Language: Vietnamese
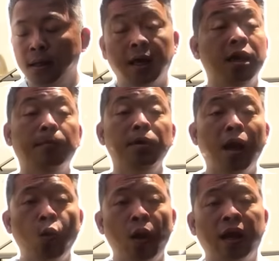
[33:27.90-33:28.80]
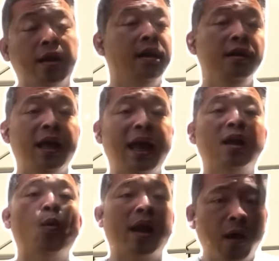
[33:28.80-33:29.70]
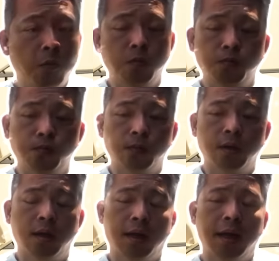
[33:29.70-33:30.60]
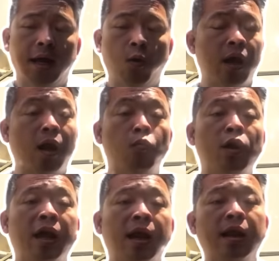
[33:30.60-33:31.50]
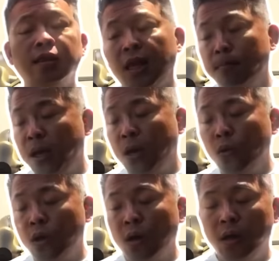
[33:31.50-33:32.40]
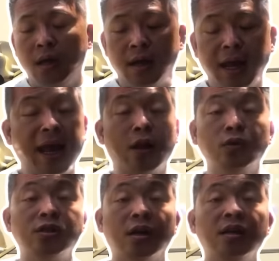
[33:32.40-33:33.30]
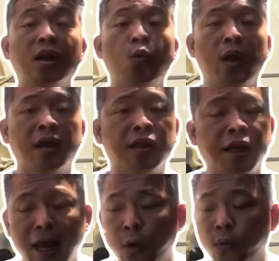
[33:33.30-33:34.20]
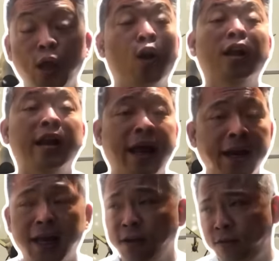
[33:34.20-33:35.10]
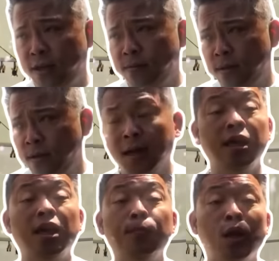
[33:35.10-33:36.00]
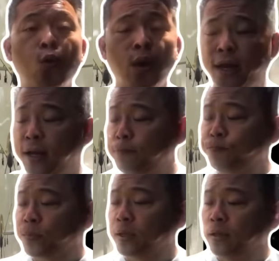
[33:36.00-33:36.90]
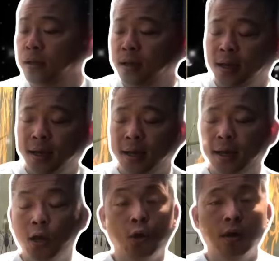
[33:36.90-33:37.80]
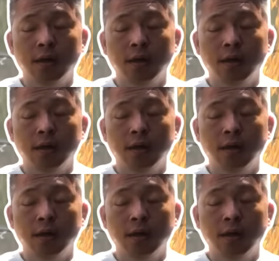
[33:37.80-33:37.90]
thì cái nhóm nhân quyền là đến nước nga để hoạt động à, hoạt động có nghĩa là để tìm hiểu coi à, nga đối xử nhân quyền như thế nào để họ lên án với các quý vị cái nhóm nhân quyền đó à,